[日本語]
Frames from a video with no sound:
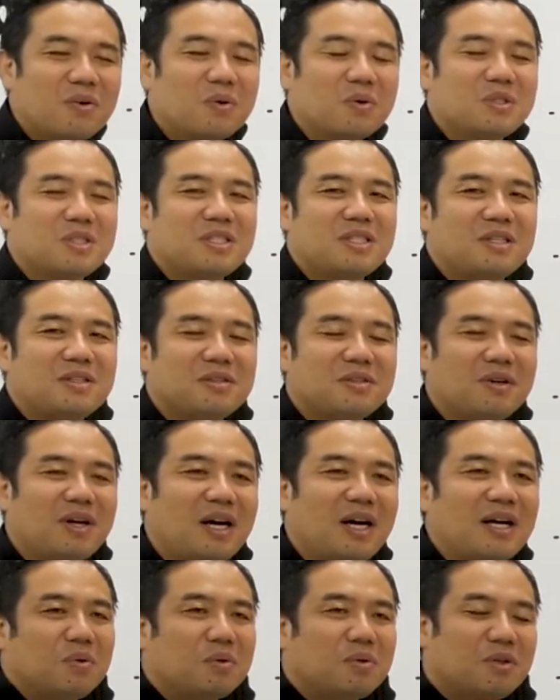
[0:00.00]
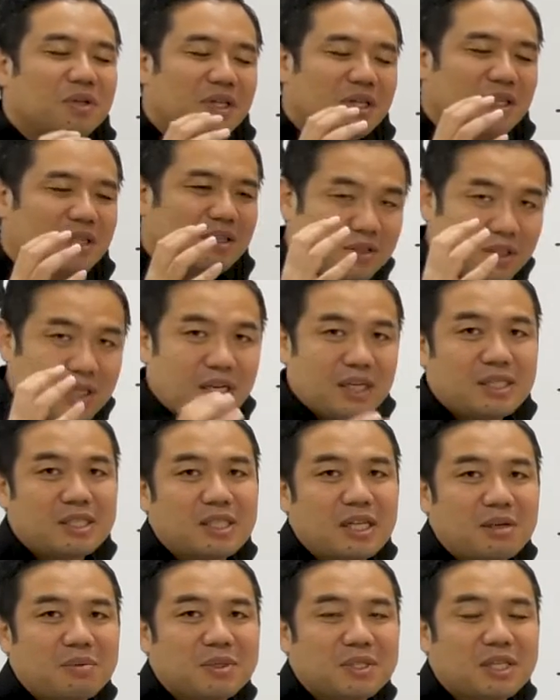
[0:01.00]
コーチっていうのは、本当に繰り返し
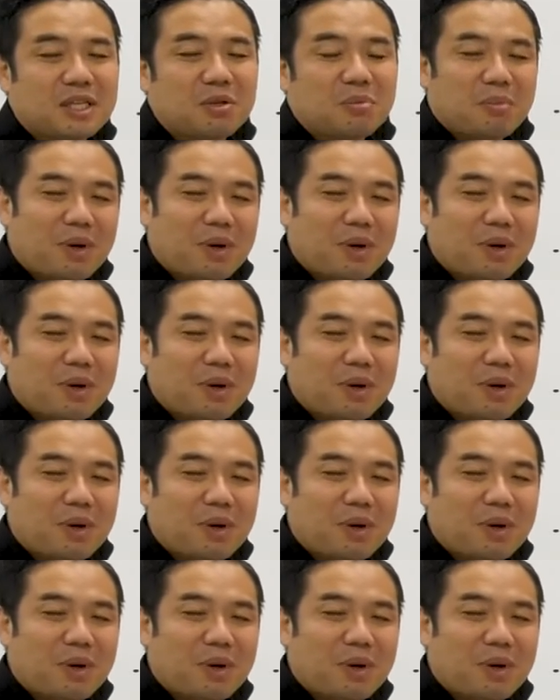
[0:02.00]
になりますけど、